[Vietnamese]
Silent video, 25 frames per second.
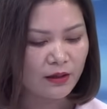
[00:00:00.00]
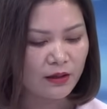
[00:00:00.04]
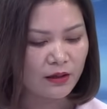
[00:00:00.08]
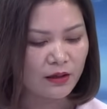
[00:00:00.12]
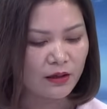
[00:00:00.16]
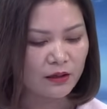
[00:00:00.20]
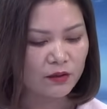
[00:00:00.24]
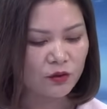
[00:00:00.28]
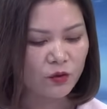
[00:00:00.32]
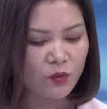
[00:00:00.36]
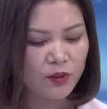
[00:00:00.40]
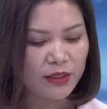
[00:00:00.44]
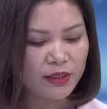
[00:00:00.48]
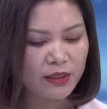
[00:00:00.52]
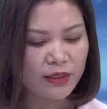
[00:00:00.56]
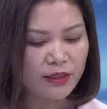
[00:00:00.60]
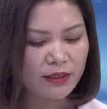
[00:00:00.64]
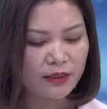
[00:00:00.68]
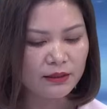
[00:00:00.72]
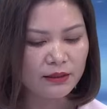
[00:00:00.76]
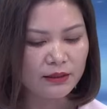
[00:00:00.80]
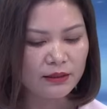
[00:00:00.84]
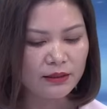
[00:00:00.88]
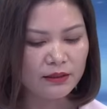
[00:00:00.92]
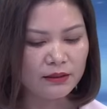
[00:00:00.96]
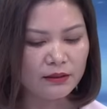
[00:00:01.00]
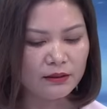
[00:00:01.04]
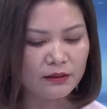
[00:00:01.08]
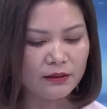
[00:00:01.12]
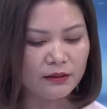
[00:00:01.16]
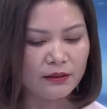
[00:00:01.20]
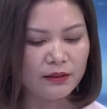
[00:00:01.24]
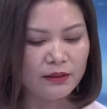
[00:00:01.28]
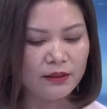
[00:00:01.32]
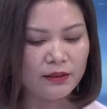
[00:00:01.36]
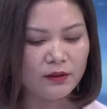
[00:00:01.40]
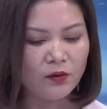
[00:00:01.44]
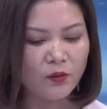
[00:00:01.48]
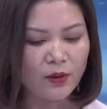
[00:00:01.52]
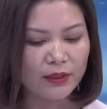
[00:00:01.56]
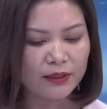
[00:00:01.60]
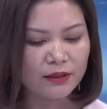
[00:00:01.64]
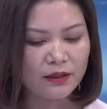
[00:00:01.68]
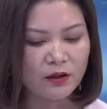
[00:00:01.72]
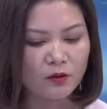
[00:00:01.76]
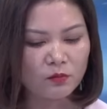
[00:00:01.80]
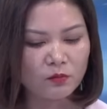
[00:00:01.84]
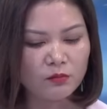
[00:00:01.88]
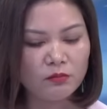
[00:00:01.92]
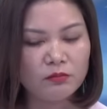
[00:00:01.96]
À, tuy nhiên thì cái hoạt
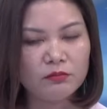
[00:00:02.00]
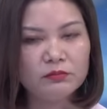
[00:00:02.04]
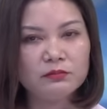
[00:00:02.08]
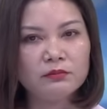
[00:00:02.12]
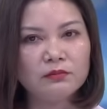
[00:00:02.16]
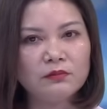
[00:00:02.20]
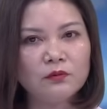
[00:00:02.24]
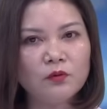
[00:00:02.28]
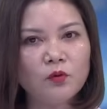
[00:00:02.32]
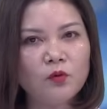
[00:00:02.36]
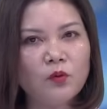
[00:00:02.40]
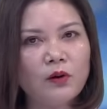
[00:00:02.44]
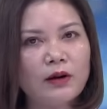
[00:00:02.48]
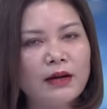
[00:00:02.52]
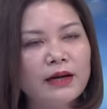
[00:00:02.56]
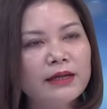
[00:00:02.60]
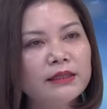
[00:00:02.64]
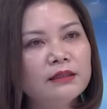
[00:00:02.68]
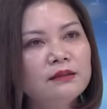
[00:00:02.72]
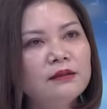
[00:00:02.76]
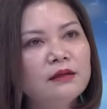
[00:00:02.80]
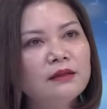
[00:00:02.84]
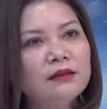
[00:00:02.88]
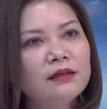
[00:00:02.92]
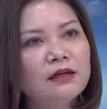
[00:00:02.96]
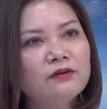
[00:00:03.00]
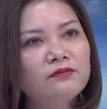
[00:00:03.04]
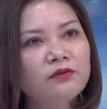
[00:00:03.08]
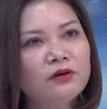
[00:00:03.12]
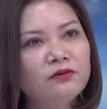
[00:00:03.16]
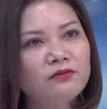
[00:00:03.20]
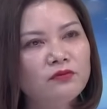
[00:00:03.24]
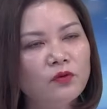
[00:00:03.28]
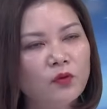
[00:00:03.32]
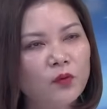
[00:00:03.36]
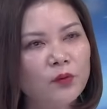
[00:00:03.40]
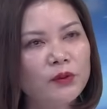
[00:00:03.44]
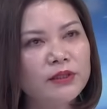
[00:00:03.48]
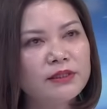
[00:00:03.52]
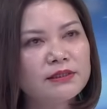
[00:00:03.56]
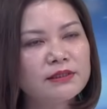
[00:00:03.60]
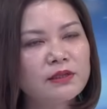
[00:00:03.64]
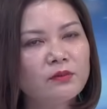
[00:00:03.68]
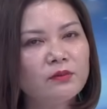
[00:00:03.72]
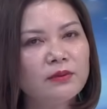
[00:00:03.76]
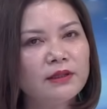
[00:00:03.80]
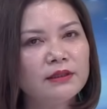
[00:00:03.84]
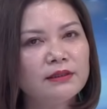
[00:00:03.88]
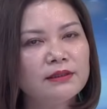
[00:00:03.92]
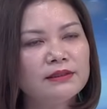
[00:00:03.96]
động của các cái thương nhân phân phối
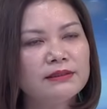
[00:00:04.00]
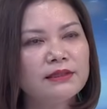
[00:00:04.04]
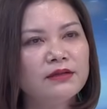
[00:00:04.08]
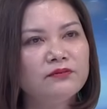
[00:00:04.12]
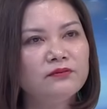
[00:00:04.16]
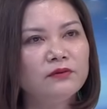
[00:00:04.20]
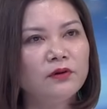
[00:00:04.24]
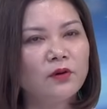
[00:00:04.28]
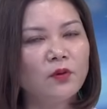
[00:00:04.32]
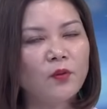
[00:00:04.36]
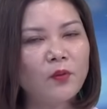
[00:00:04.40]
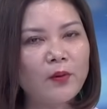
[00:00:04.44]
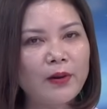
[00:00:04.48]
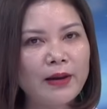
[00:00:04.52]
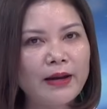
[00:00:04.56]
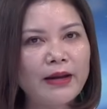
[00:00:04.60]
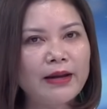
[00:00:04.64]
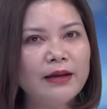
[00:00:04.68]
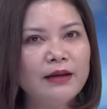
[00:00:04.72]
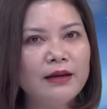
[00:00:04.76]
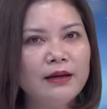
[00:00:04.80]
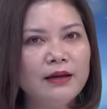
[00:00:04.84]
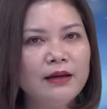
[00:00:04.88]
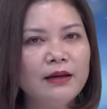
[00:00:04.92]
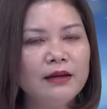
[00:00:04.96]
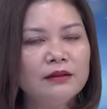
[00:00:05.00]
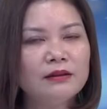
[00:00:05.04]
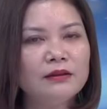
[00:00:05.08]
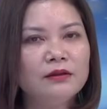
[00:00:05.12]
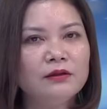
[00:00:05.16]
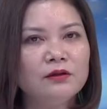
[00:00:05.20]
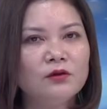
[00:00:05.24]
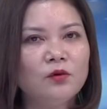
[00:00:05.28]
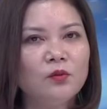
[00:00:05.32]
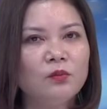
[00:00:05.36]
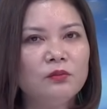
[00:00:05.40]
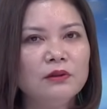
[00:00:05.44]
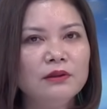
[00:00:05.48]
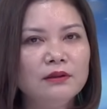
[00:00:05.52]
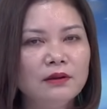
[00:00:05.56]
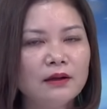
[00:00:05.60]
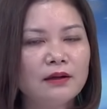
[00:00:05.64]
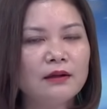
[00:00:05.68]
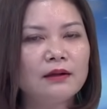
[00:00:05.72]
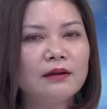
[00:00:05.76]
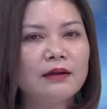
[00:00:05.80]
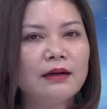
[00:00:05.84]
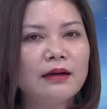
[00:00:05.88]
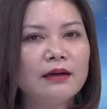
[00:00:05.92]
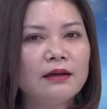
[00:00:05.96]
trong cái thời gian vừa qua thì cũng
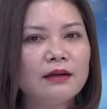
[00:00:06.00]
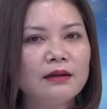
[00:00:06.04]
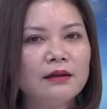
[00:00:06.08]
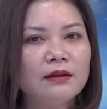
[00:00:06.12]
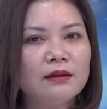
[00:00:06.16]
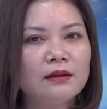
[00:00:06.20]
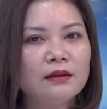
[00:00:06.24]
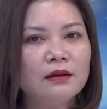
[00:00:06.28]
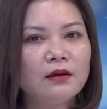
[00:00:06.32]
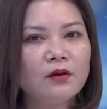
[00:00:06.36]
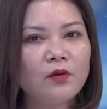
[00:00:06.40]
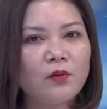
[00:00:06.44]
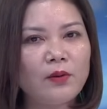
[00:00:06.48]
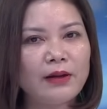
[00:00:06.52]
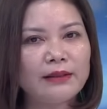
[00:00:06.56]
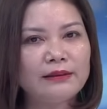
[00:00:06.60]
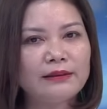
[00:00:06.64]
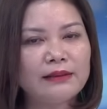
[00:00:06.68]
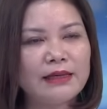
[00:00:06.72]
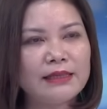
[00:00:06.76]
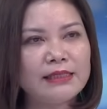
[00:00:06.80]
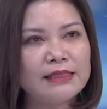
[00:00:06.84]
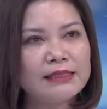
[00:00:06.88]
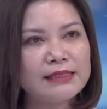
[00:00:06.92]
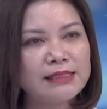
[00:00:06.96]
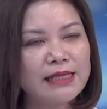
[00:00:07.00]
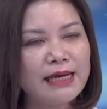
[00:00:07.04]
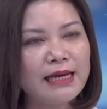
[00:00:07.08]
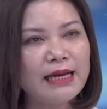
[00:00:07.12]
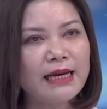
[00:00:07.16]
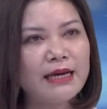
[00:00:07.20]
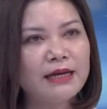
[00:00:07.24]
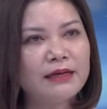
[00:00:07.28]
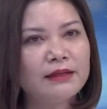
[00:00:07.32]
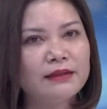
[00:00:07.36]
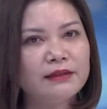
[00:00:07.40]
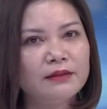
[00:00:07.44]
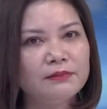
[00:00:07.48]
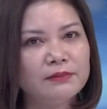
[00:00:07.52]
được các cái cơ quan thanh tra,